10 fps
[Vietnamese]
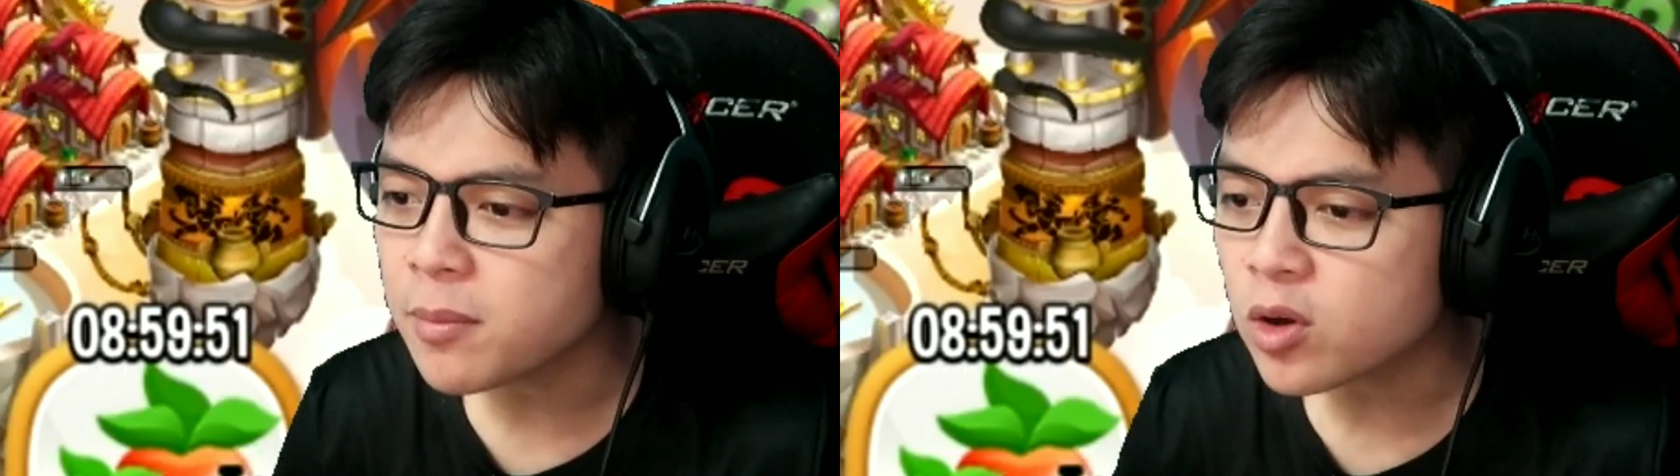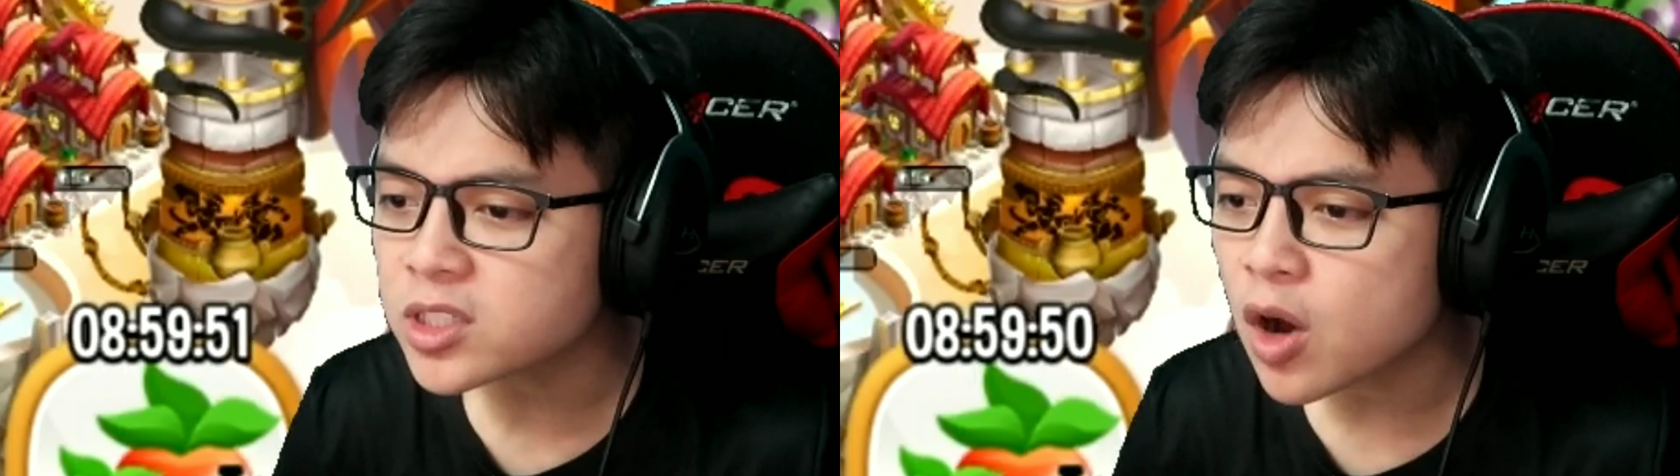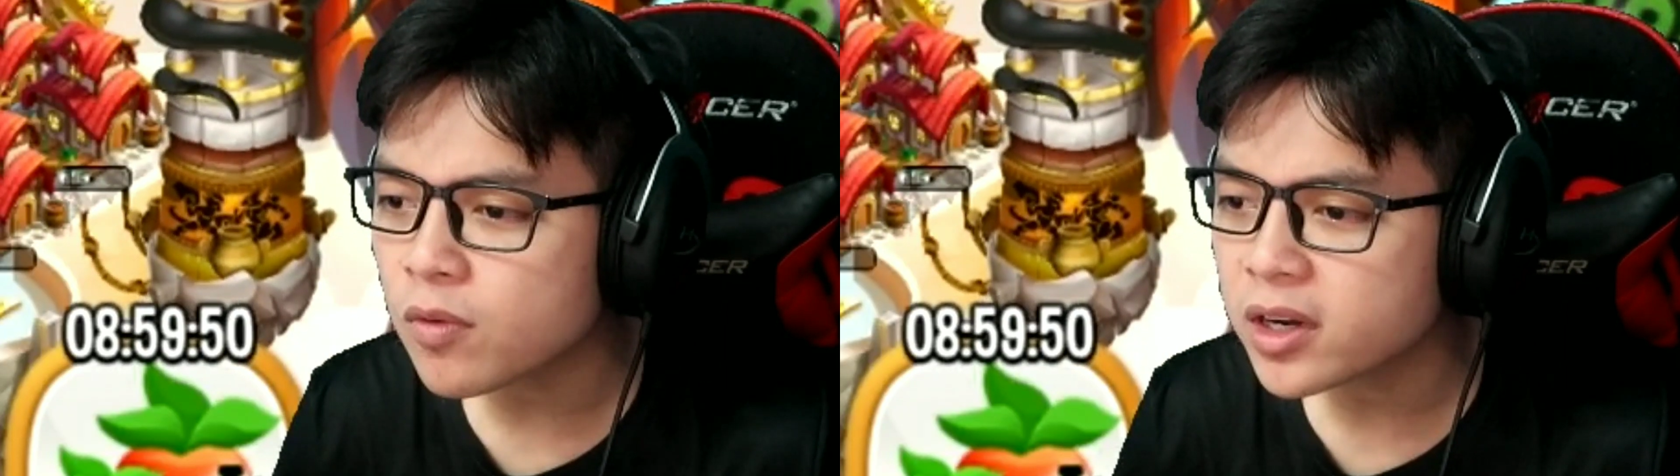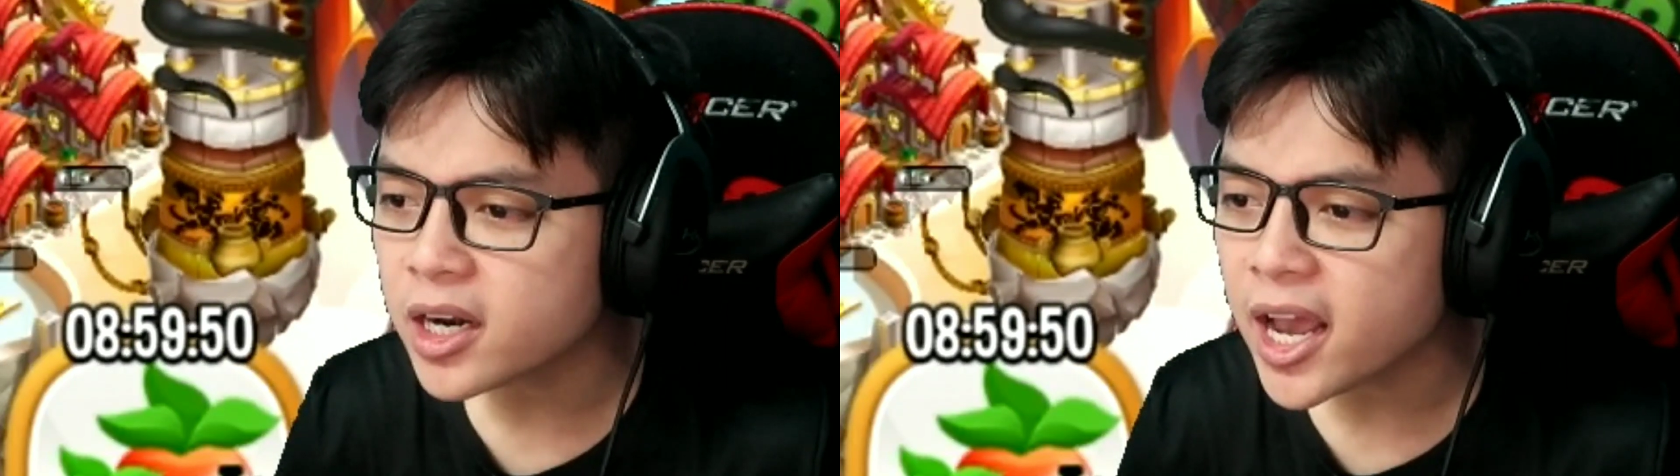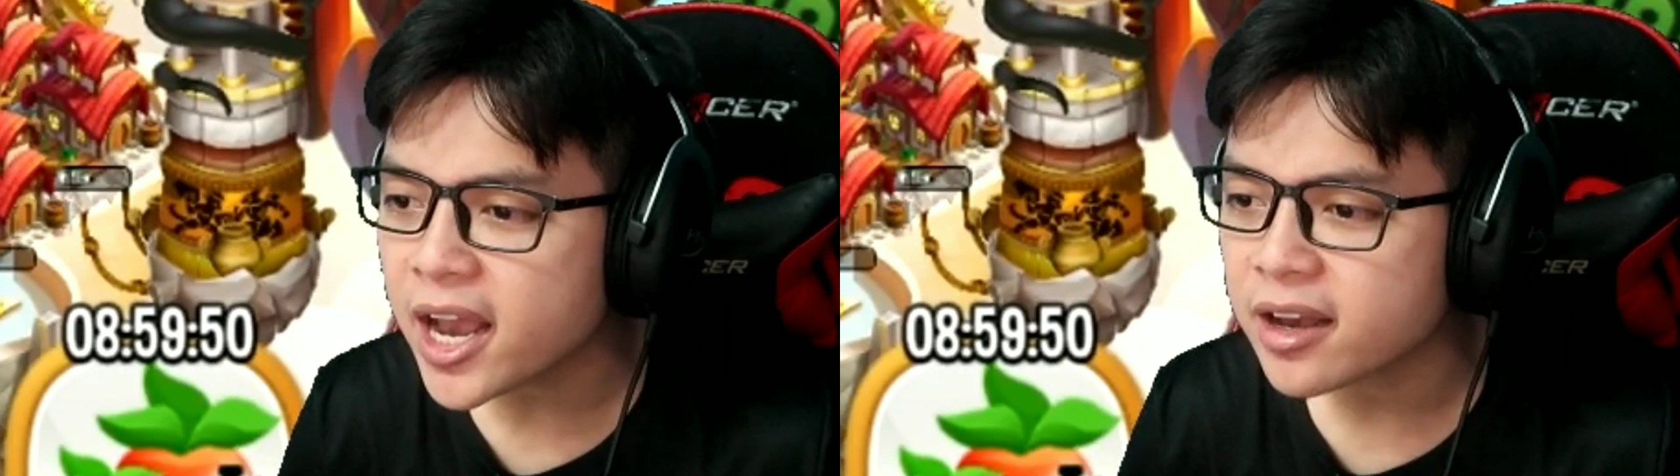thêm mấy con rồng vào
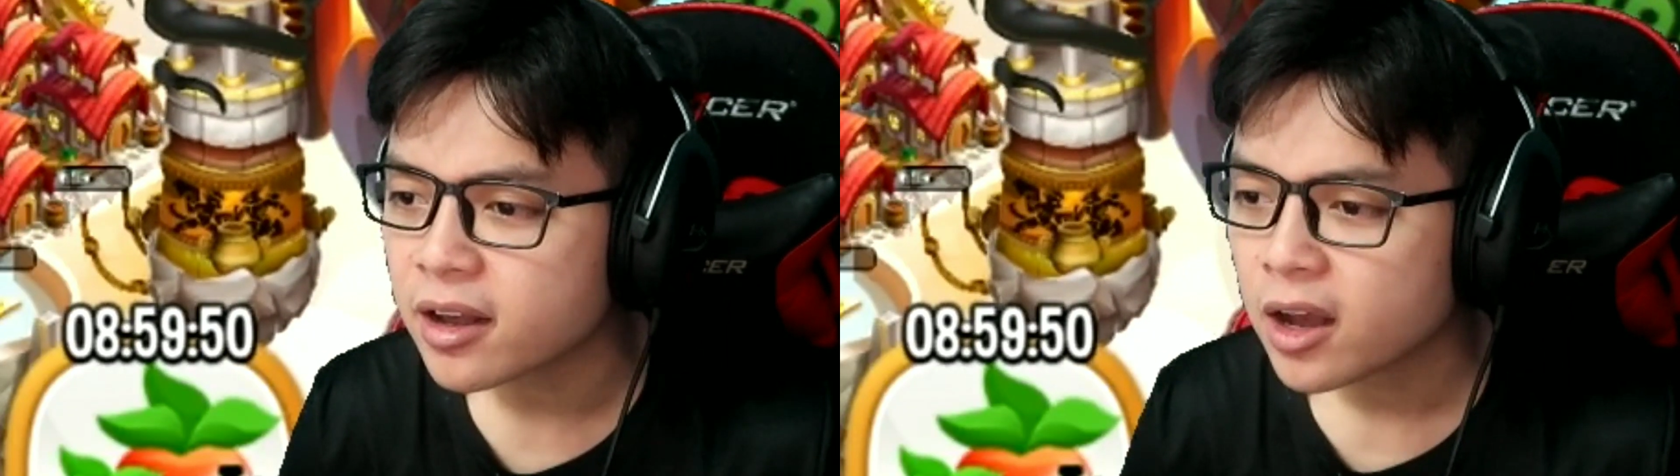nữa đây